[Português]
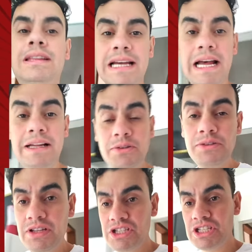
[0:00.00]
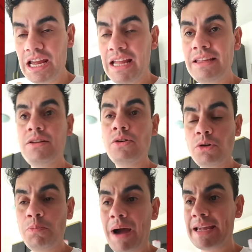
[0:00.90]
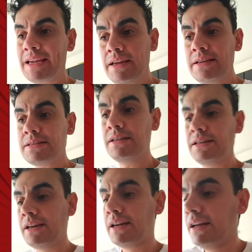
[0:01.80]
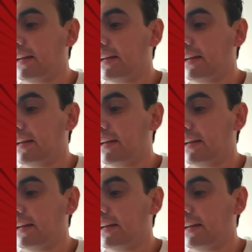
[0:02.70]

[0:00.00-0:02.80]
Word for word: tanto de gente de outro país que